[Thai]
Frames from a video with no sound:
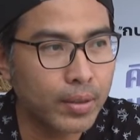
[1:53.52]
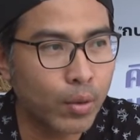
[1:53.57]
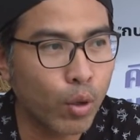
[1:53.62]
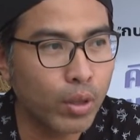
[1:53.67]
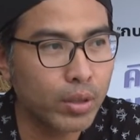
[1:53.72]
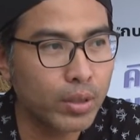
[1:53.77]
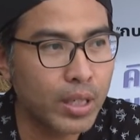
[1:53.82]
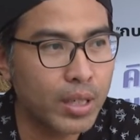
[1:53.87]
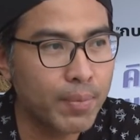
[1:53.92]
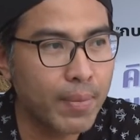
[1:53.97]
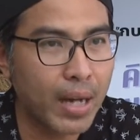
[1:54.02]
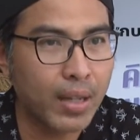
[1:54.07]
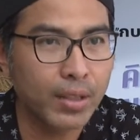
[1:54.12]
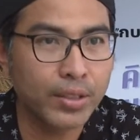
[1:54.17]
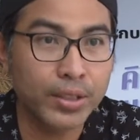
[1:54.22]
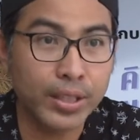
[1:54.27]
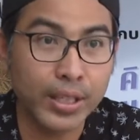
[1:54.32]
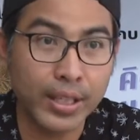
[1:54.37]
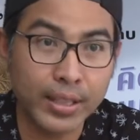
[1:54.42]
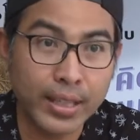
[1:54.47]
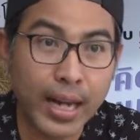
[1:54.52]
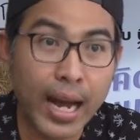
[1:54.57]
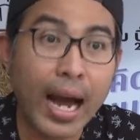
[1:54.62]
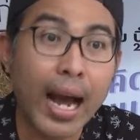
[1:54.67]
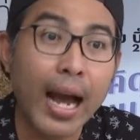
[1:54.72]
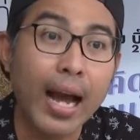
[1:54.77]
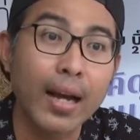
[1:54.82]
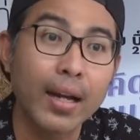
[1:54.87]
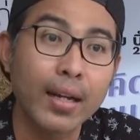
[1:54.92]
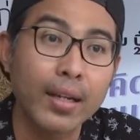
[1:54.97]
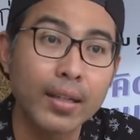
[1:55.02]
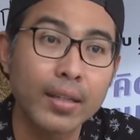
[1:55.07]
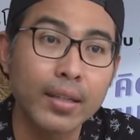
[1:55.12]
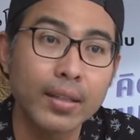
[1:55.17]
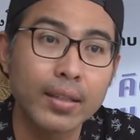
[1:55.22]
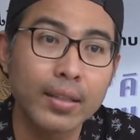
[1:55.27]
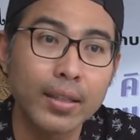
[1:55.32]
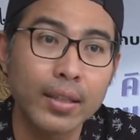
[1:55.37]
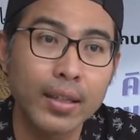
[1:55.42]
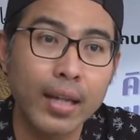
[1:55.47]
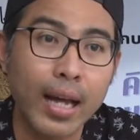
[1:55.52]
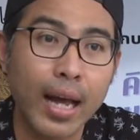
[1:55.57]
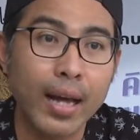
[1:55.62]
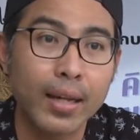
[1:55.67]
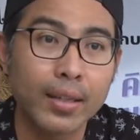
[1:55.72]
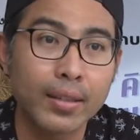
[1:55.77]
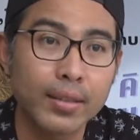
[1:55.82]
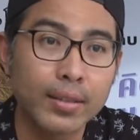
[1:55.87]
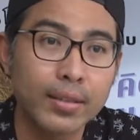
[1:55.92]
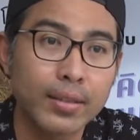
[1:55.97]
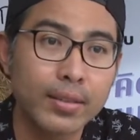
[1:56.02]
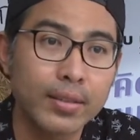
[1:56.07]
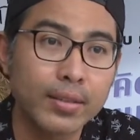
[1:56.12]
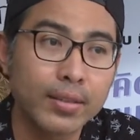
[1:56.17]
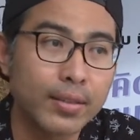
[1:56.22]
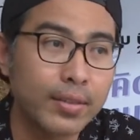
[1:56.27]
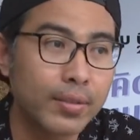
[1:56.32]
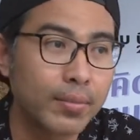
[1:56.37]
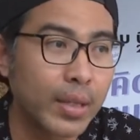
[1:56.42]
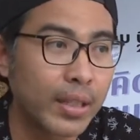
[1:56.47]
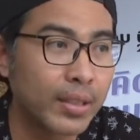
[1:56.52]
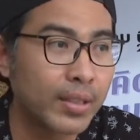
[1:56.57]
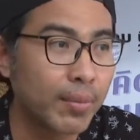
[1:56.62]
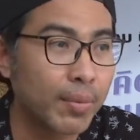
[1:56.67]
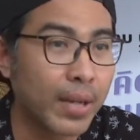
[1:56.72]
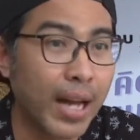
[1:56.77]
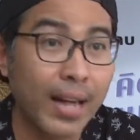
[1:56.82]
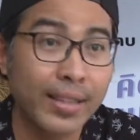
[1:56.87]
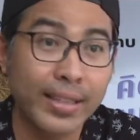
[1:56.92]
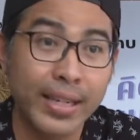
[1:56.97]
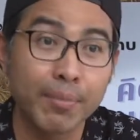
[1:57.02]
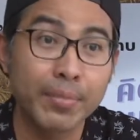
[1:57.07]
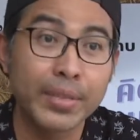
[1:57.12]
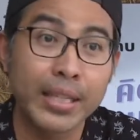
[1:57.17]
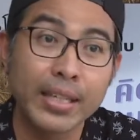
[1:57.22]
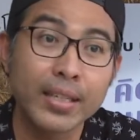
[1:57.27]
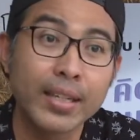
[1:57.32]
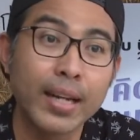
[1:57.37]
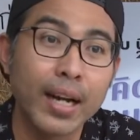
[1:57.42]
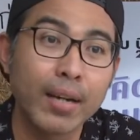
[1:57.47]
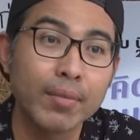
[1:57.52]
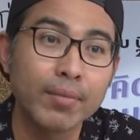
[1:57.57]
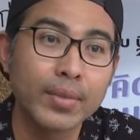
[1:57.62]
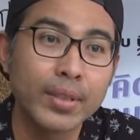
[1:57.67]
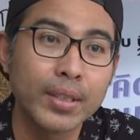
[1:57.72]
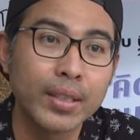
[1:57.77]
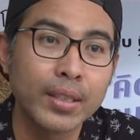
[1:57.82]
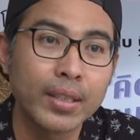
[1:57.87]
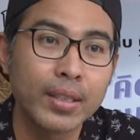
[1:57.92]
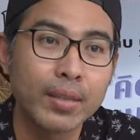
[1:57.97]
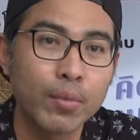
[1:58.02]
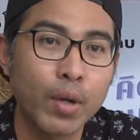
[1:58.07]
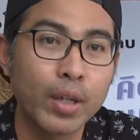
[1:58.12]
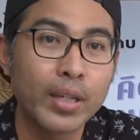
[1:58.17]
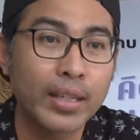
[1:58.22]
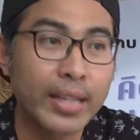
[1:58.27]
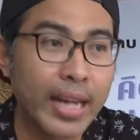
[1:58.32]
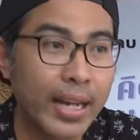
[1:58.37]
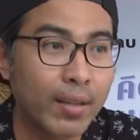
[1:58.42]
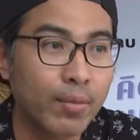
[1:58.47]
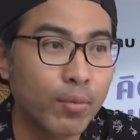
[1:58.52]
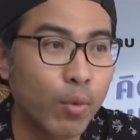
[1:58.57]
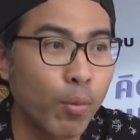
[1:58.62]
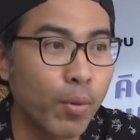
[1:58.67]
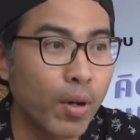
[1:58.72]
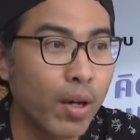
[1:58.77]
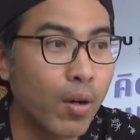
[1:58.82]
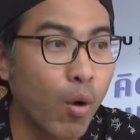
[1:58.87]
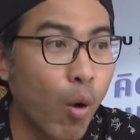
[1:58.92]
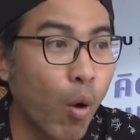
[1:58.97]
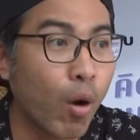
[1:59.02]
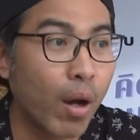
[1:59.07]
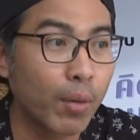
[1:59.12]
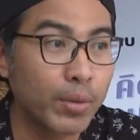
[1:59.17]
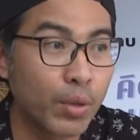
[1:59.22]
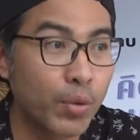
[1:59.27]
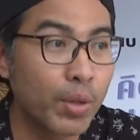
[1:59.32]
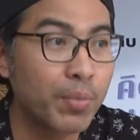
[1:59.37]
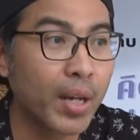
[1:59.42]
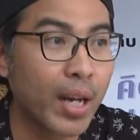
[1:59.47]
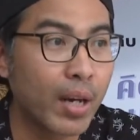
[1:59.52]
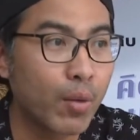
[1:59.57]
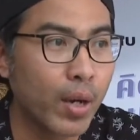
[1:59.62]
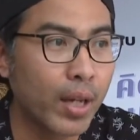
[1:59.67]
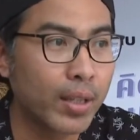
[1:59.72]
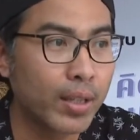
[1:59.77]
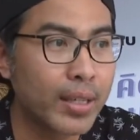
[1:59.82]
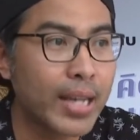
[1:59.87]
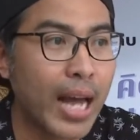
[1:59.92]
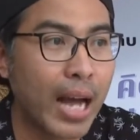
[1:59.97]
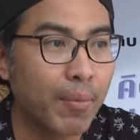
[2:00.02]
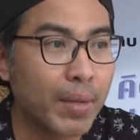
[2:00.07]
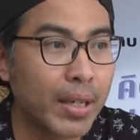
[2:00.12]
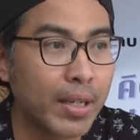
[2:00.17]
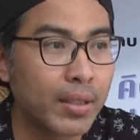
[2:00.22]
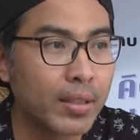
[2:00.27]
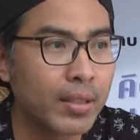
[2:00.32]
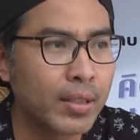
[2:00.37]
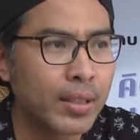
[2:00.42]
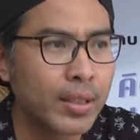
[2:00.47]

คนที่มาชี้ทาง ขาดเหมือนกับขาดเข็มทิศนะครับเพราะเด็กๆ ผมก็งงกับชีวิตเหมือนกันว่าถ้าอยากเป็น